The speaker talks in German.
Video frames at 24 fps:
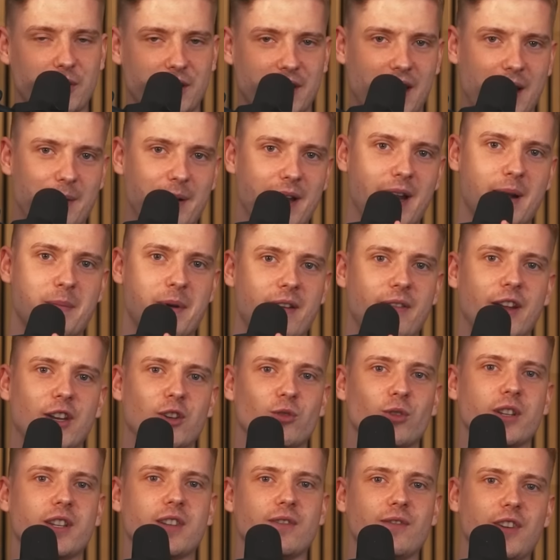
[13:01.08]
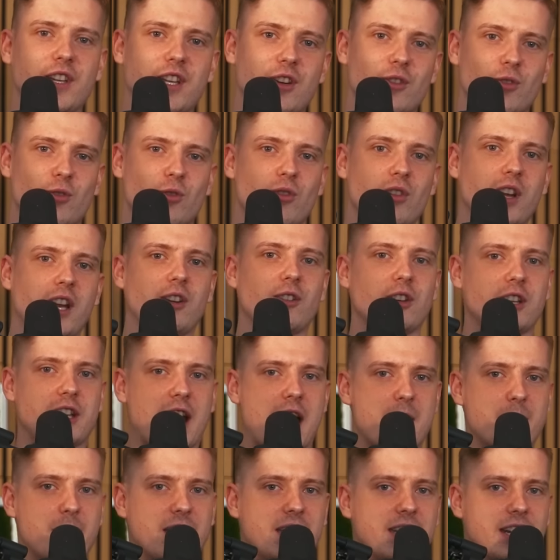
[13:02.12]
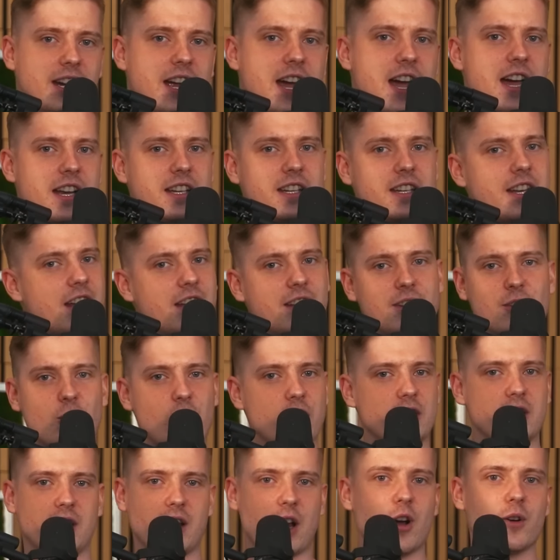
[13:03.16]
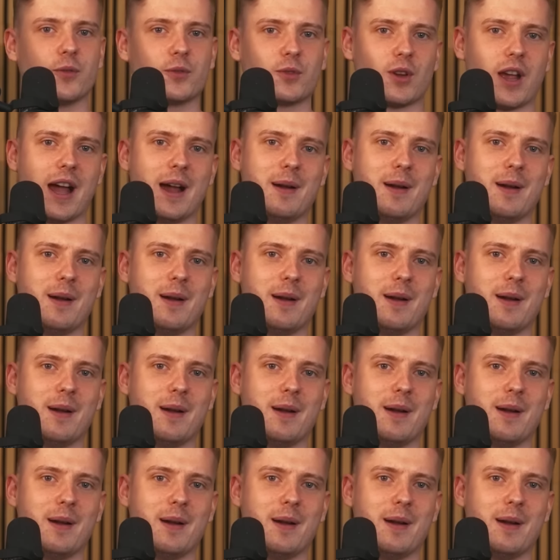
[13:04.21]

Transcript: mich selber dabei, wenn Jules ein Video hochlädt und ich arbeite gerade, dann höre ich nicht auf zu